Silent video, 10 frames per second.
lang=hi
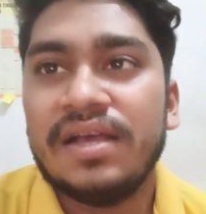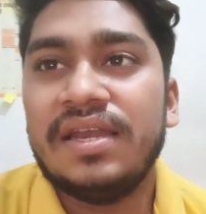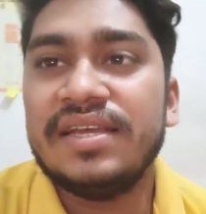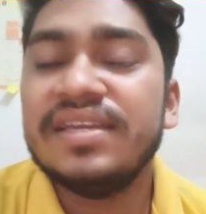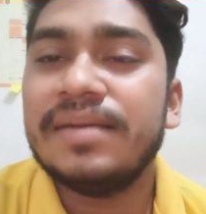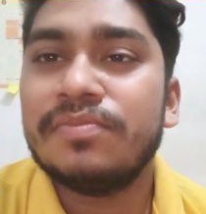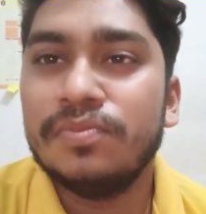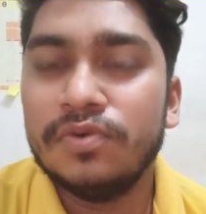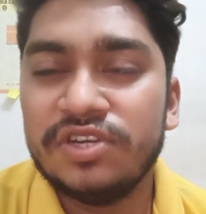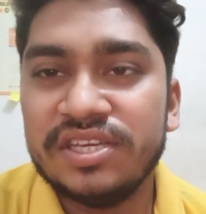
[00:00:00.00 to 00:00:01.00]
लेकिन आपको
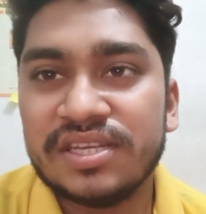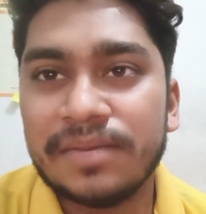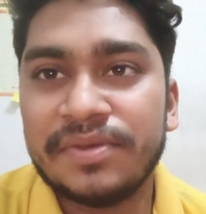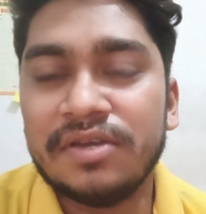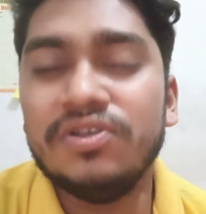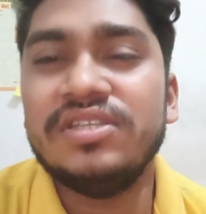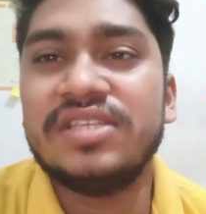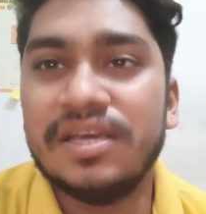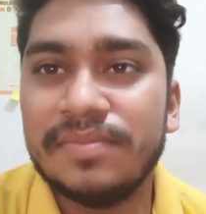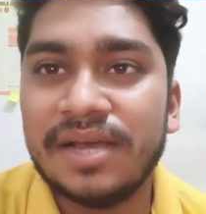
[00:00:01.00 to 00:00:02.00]
बोरियत ना फील हो
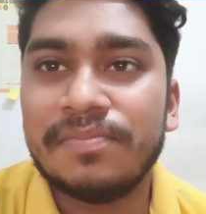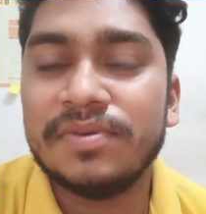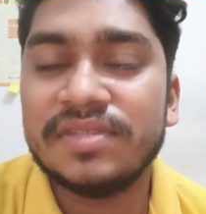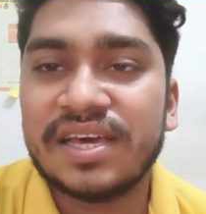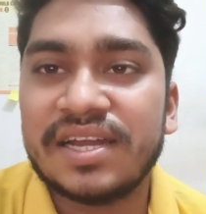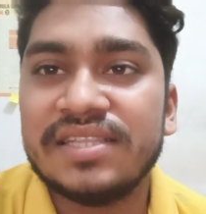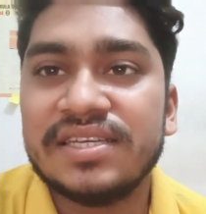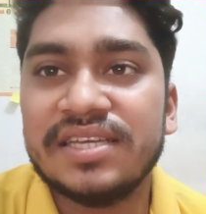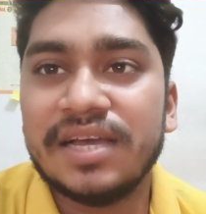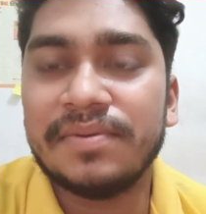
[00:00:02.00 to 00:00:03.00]
इसलिए मैं आपको बता रहा था
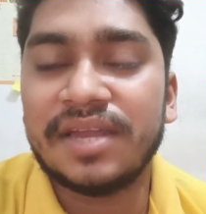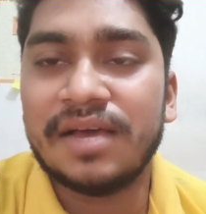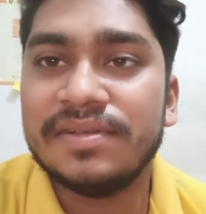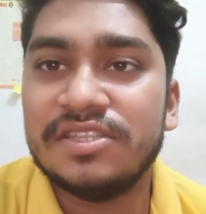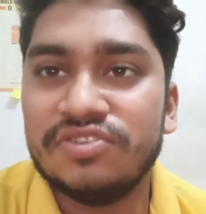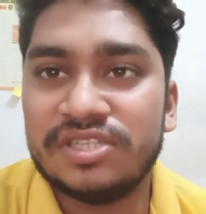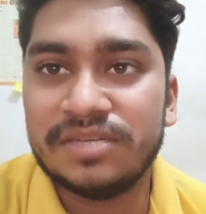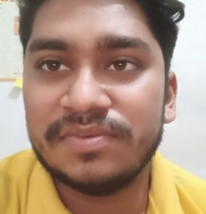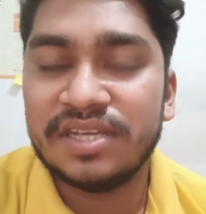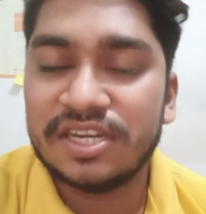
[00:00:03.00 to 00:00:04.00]
कि आप इलाहाबाद
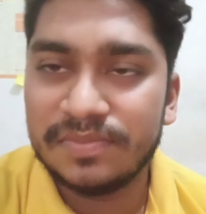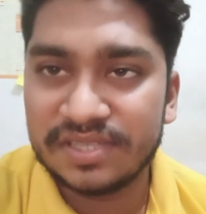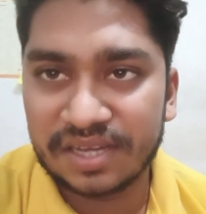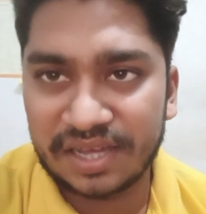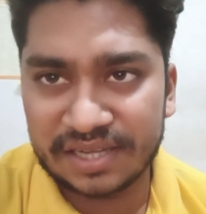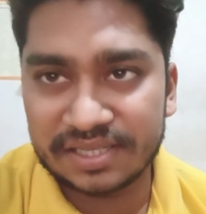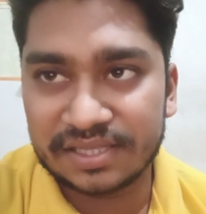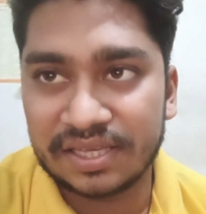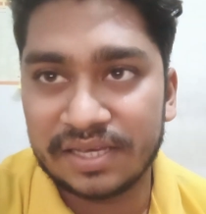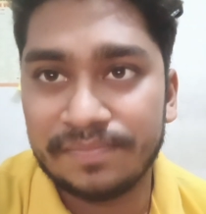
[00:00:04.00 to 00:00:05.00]
यूनिवर्सिटी में एडमिशन करा
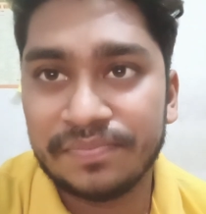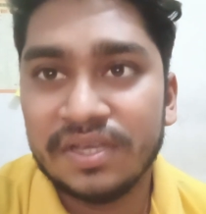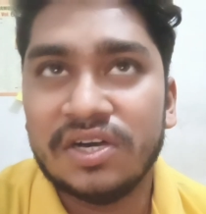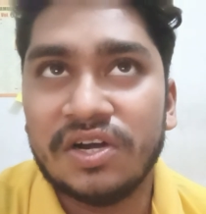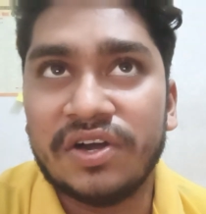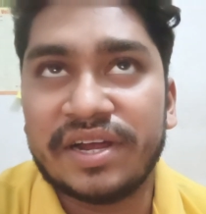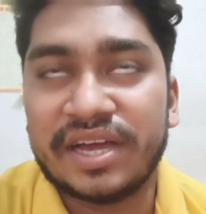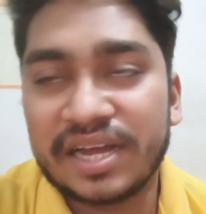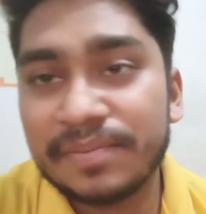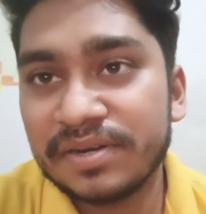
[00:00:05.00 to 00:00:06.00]
सकते हैं और
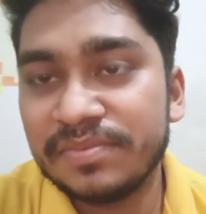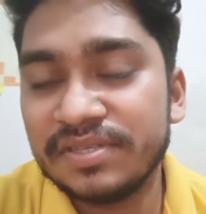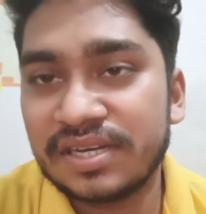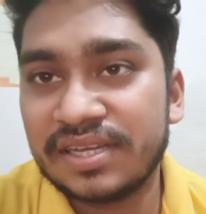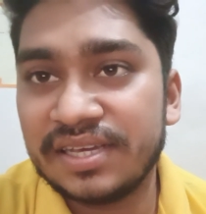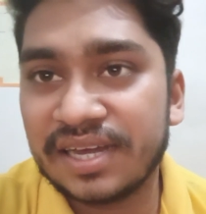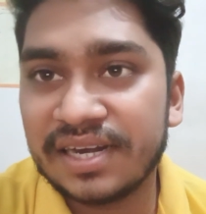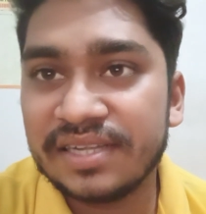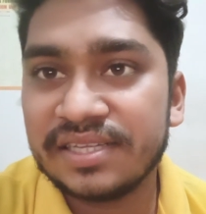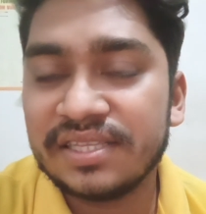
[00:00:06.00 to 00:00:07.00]
अगर आप एडमिशन नहीं
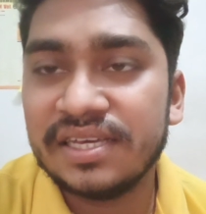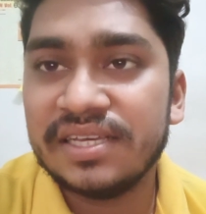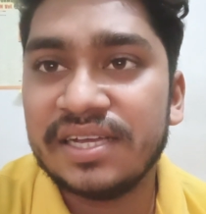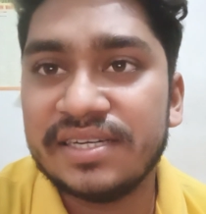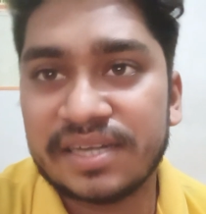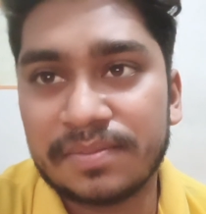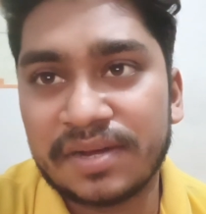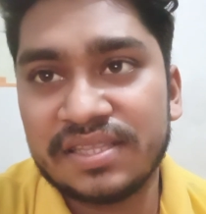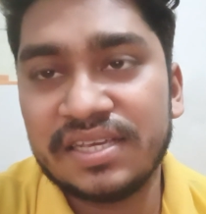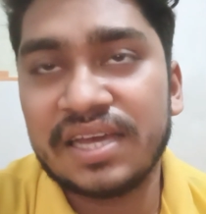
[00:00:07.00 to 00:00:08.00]
कराना चाहते हैं या इंटर
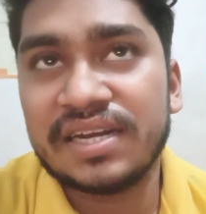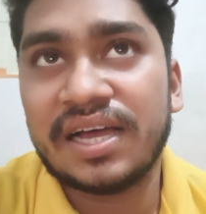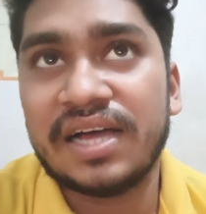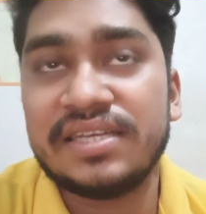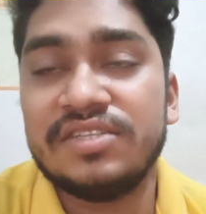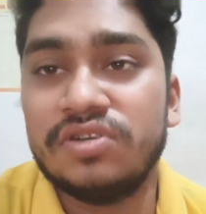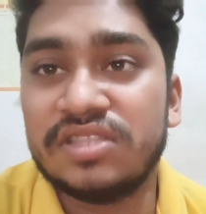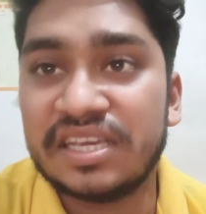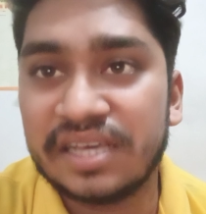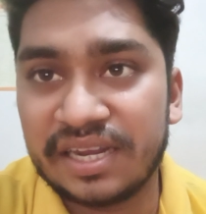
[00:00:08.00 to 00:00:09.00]
बाद ही आके जो है
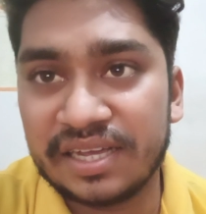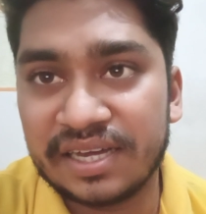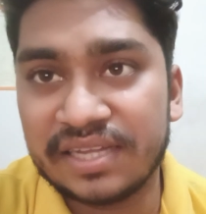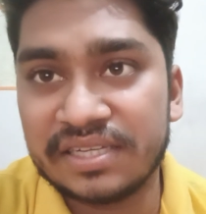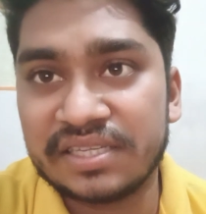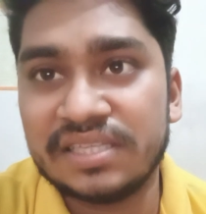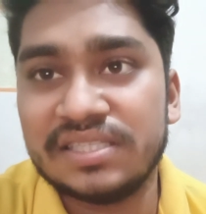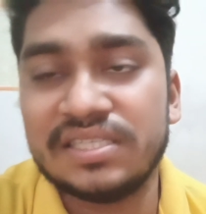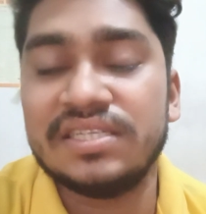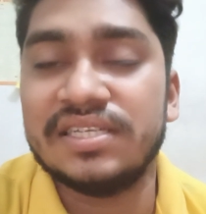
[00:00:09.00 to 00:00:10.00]
तैयारी करना चाहते
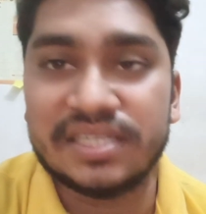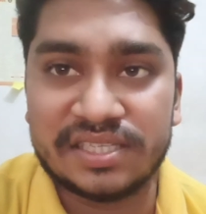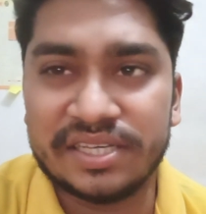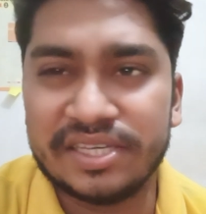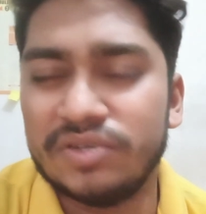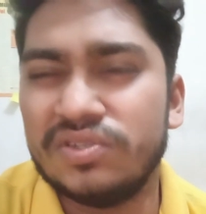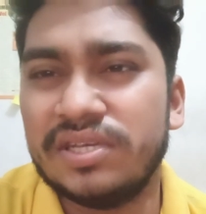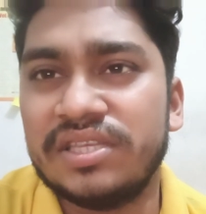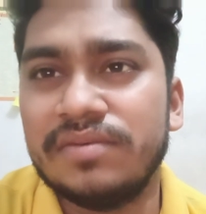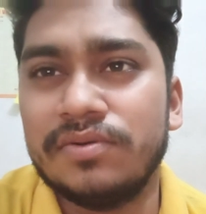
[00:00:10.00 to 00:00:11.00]
हैं जैसे एस की हो
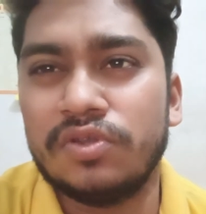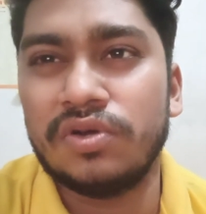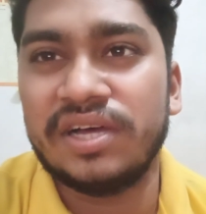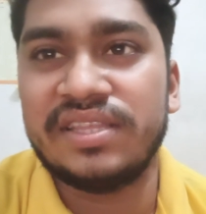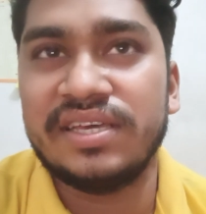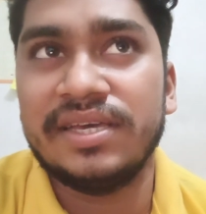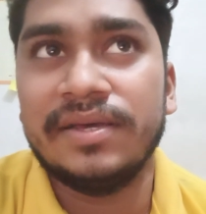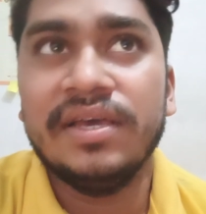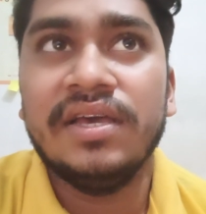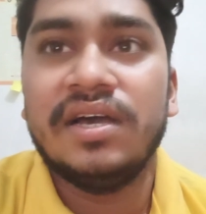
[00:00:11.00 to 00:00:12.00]
जाती है बहुत लोग आते
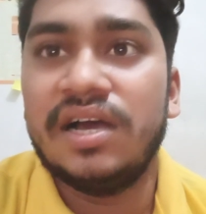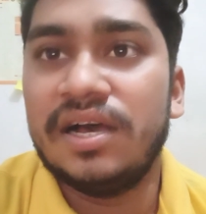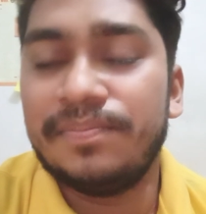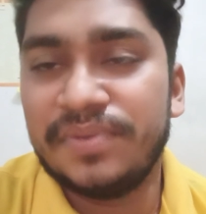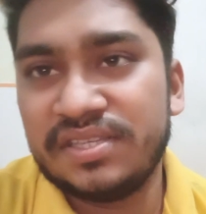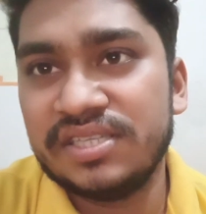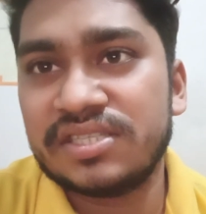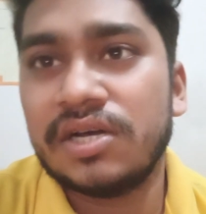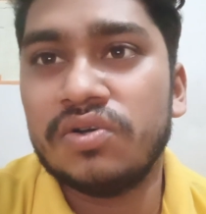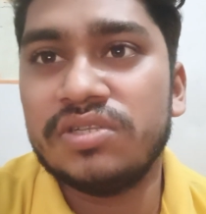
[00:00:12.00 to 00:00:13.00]
हैं पी
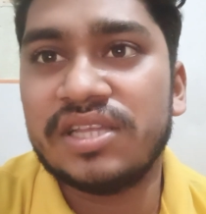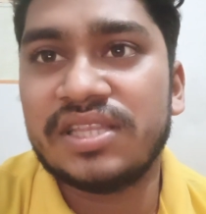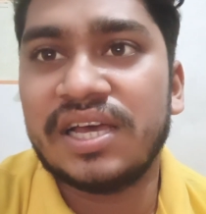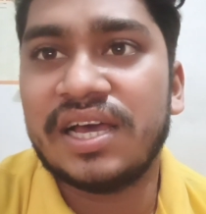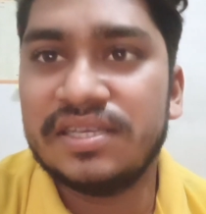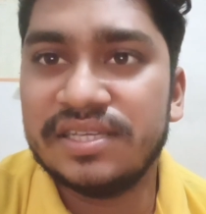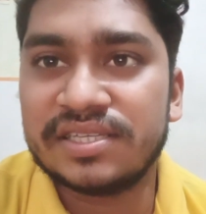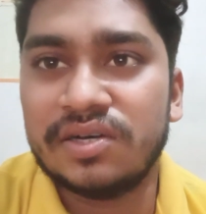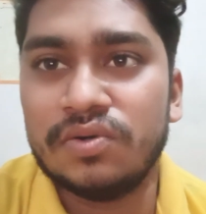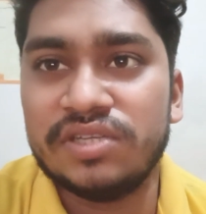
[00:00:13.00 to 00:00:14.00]
का हो जाता है आई
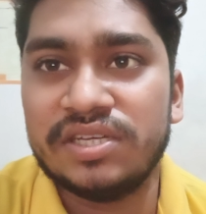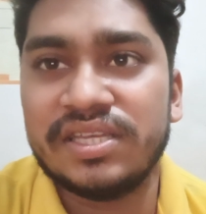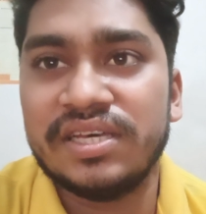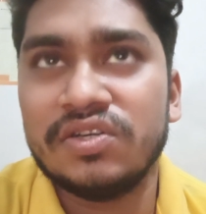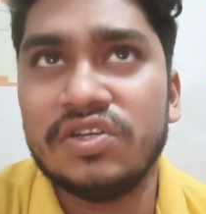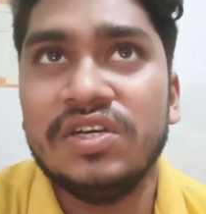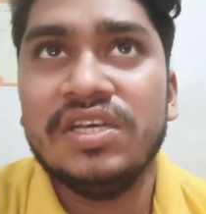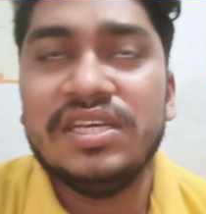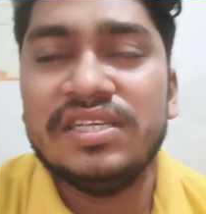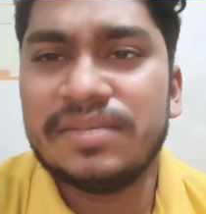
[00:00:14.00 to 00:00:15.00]
का हो जाता है तो
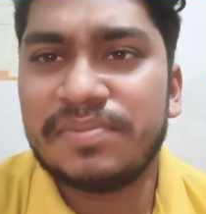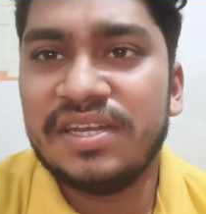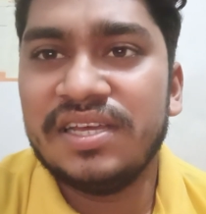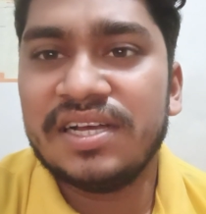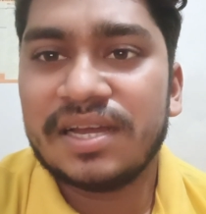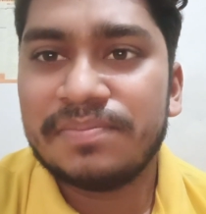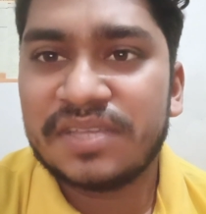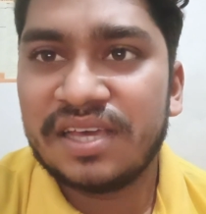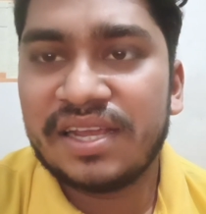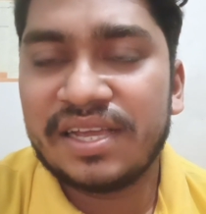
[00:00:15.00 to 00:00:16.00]
इन सब के लिए अगर आप
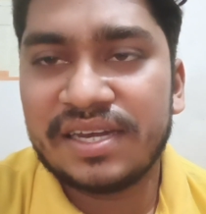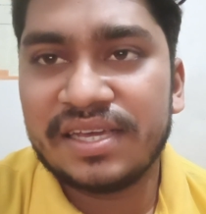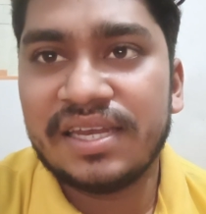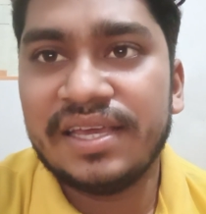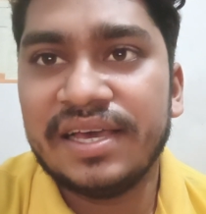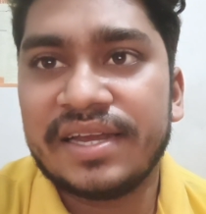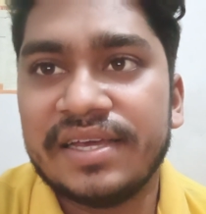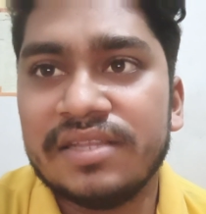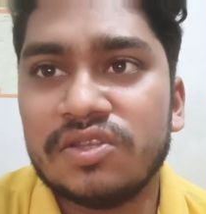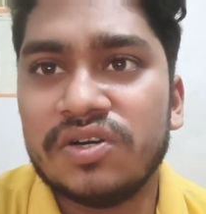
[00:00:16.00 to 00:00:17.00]
तैयारी करने के लिए आ रहे
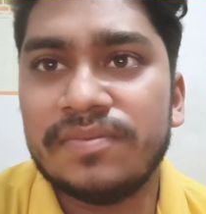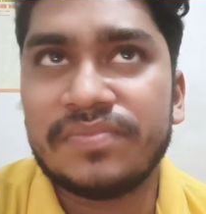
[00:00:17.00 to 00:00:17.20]
हैं तो